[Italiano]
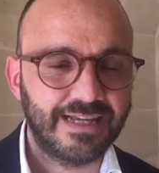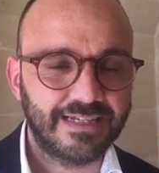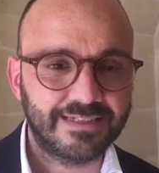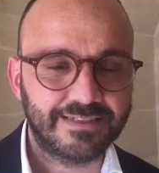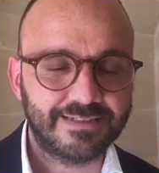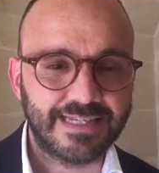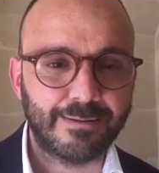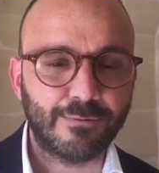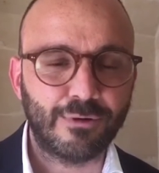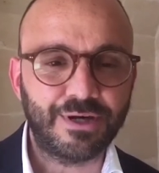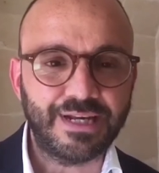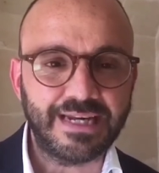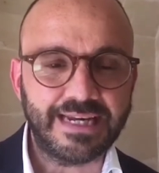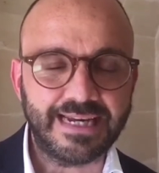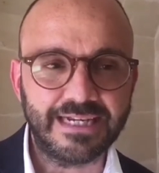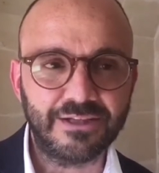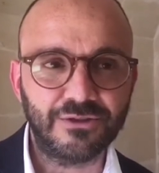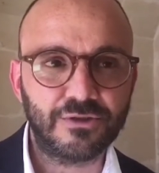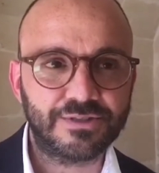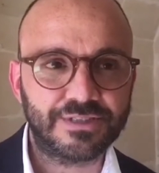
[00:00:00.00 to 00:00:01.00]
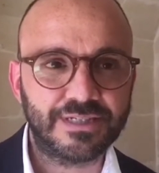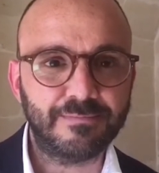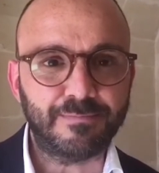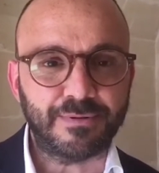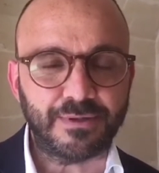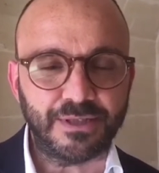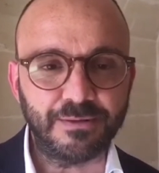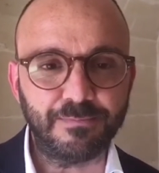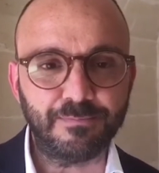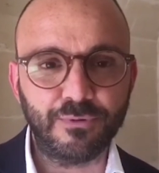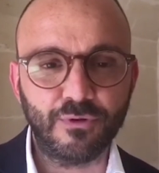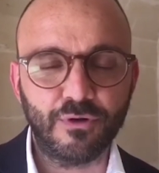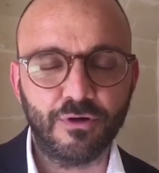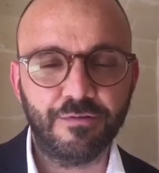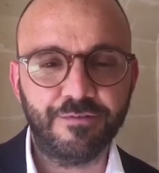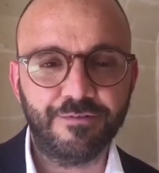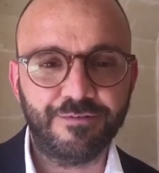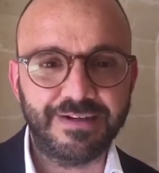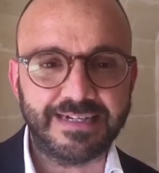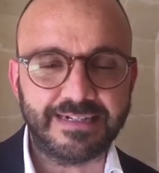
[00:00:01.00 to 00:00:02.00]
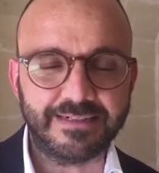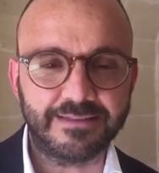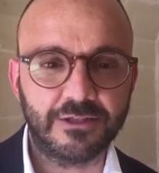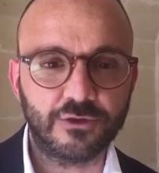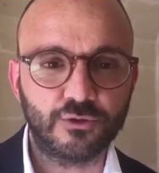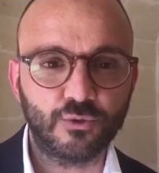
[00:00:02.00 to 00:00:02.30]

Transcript: stiamo arricchendo sempre di più l'offerta